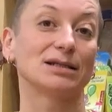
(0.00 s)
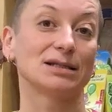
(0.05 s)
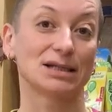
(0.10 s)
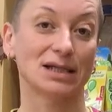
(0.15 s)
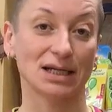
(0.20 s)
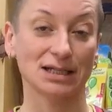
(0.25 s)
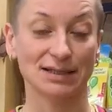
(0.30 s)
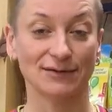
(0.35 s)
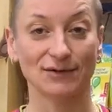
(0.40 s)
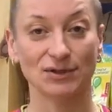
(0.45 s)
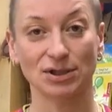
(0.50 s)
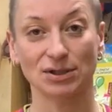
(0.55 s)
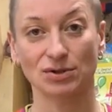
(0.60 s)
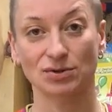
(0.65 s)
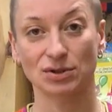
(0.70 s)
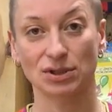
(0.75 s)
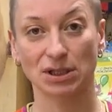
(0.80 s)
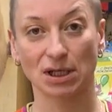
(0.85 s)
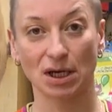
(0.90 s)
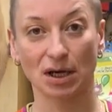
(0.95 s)
Здравствуйте,
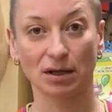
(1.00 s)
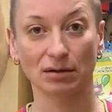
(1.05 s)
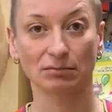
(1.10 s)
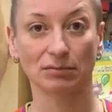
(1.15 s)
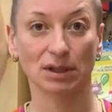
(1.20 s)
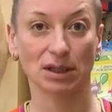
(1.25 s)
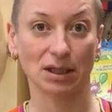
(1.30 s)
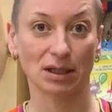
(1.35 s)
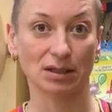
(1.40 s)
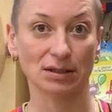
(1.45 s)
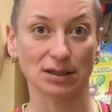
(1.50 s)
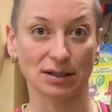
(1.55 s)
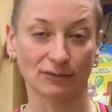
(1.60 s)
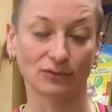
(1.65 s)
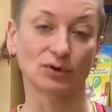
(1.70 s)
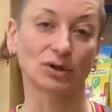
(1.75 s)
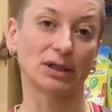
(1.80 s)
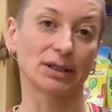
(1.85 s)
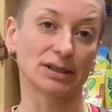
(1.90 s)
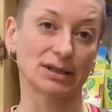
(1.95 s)
друзья! Меня
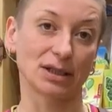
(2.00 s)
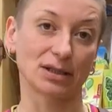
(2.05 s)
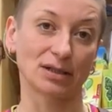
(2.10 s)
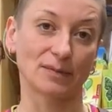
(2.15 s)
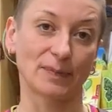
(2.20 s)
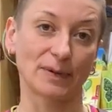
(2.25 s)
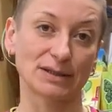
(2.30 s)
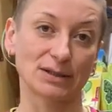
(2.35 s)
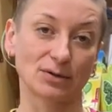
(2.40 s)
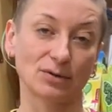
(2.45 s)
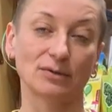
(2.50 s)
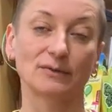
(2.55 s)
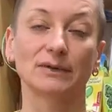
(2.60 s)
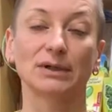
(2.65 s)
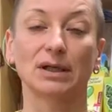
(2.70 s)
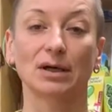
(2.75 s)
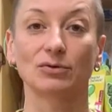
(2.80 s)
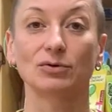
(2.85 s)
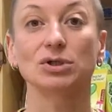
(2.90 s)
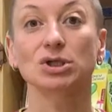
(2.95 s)
зовут Александр Паснов,
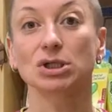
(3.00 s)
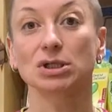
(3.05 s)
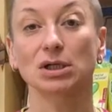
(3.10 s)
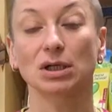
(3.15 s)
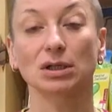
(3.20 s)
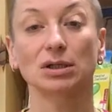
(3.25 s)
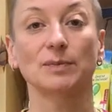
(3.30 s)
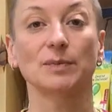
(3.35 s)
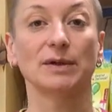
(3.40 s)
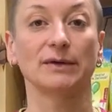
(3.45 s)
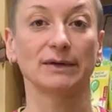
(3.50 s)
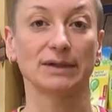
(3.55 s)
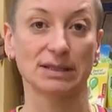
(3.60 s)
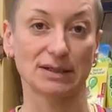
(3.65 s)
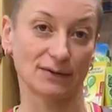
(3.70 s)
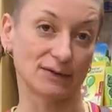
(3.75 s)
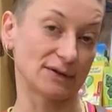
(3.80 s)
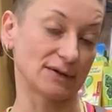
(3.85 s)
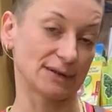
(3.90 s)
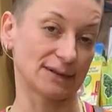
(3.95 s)
я очень рада
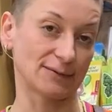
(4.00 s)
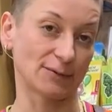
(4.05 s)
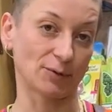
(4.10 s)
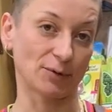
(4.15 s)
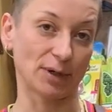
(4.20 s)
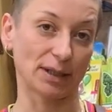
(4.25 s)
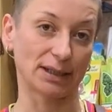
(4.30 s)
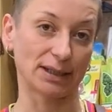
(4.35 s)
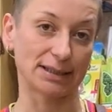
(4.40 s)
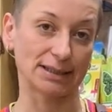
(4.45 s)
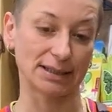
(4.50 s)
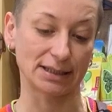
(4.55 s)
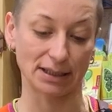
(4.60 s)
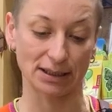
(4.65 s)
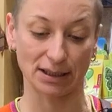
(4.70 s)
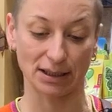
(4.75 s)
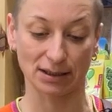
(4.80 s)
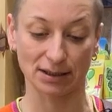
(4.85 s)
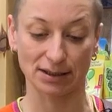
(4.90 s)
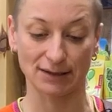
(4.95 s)
приветствовать вас на моем канале
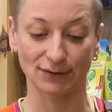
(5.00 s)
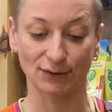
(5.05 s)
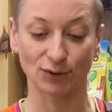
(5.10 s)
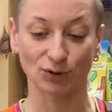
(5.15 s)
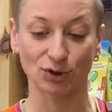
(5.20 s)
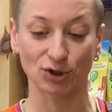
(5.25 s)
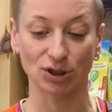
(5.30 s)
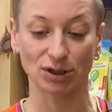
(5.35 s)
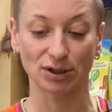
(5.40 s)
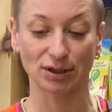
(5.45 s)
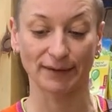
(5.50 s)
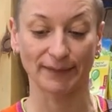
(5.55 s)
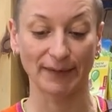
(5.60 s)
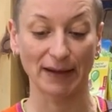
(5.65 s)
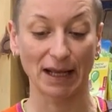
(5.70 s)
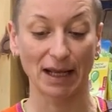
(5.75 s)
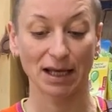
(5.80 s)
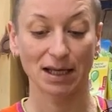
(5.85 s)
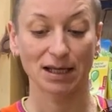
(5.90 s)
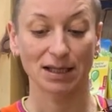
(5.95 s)
«Закоренел цветочник».
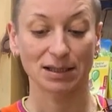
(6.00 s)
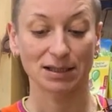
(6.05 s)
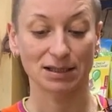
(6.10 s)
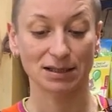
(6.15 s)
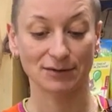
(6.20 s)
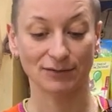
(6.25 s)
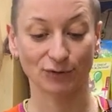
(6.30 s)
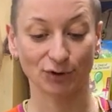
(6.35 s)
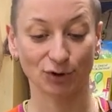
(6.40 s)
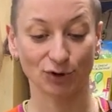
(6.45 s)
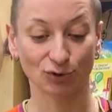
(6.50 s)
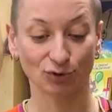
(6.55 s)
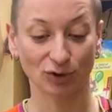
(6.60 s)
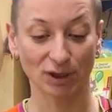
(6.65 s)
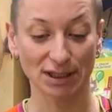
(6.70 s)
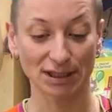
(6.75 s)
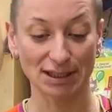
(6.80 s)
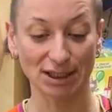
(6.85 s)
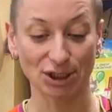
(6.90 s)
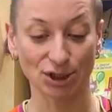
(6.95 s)
Сегодня у
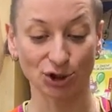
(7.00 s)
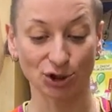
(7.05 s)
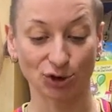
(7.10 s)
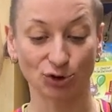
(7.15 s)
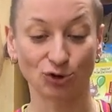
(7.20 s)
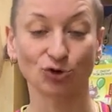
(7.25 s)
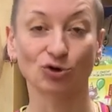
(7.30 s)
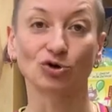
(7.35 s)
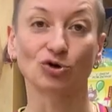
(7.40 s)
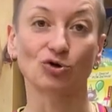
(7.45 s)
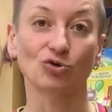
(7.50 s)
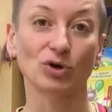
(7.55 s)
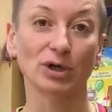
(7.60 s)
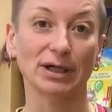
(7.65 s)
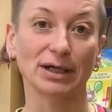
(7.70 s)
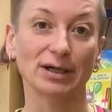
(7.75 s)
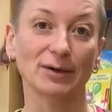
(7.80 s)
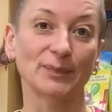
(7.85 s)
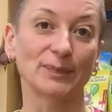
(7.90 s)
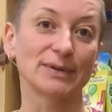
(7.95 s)
нас очередной
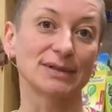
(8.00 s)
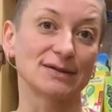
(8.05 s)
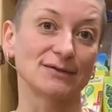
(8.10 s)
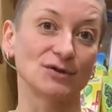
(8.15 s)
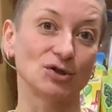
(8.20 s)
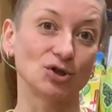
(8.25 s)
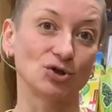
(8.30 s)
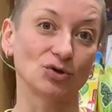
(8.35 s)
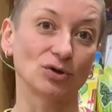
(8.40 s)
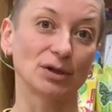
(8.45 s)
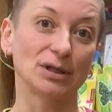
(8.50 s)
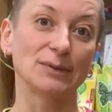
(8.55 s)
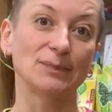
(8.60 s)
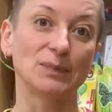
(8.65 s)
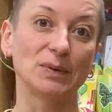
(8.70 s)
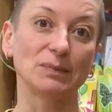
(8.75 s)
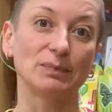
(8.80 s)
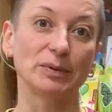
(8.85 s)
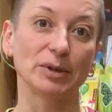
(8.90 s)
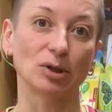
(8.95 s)
ролик, посвященный
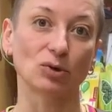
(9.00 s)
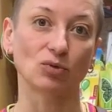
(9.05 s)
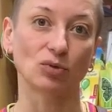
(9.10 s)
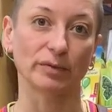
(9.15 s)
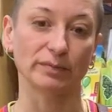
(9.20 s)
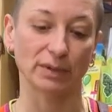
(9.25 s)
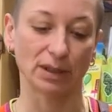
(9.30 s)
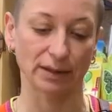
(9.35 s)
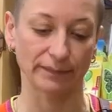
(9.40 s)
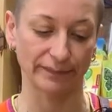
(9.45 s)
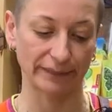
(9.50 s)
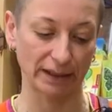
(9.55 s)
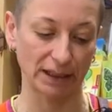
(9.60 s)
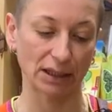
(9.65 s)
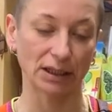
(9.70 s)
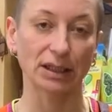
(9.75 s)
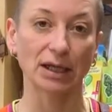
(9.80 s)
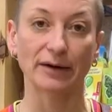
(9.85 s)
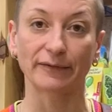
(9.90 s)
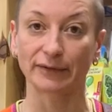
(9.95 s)
пеперомии.
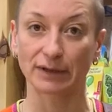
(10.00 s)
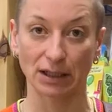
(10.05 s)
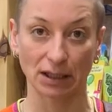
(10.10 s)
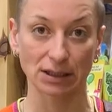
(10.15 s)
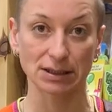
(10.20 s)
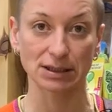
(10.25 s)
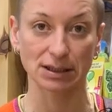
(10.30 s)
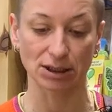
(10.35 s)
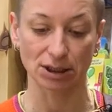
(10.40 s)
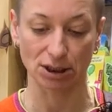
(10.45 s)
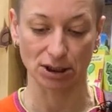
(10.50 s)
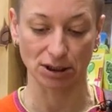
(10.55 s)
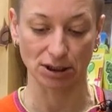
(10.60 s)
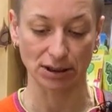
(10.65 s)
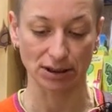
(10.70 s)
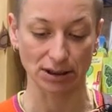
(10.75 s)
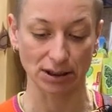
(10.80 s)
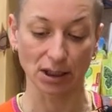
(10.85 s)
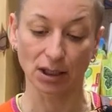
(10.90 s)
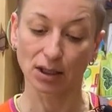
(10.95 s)
Да-да, вы не
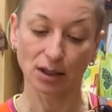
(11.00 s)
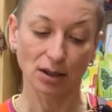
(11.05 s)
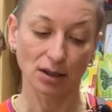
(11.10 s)
ослышались.